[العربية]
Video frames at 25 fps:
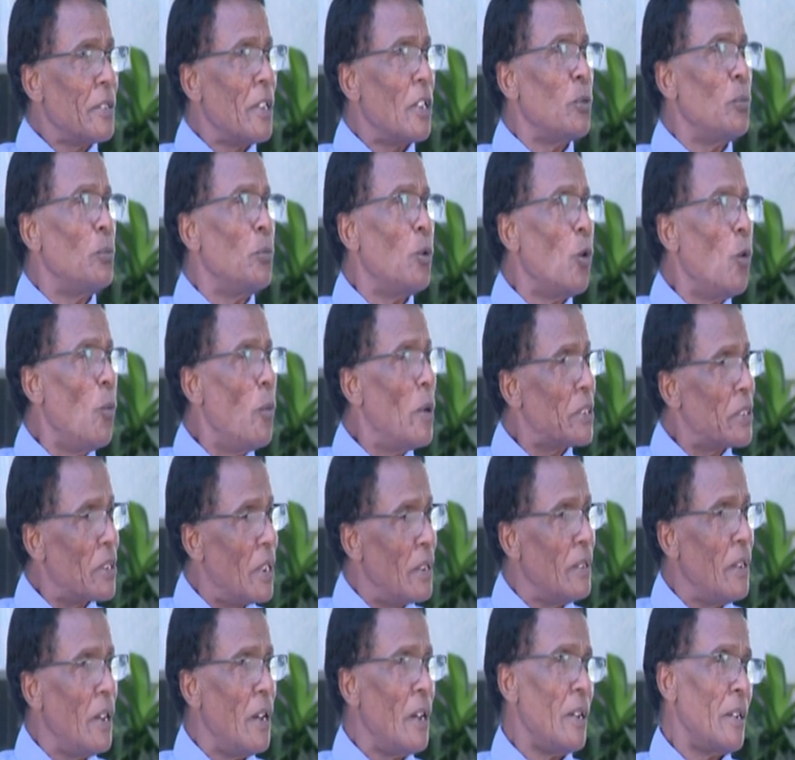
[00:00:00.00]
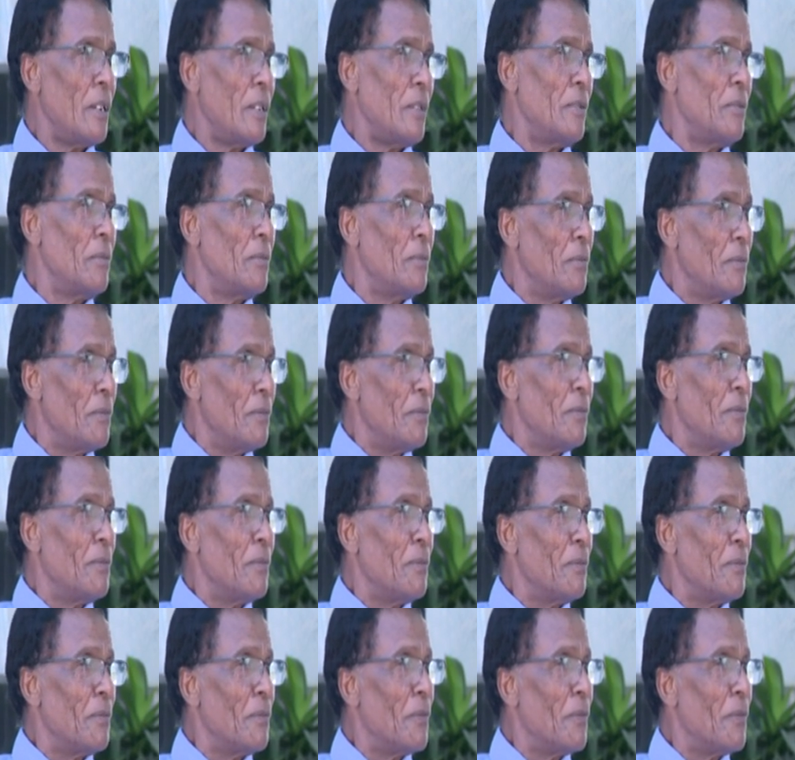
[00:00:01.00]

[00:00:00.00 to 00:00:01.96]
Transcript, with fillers: لازم بقوا ما شاء الله طبعا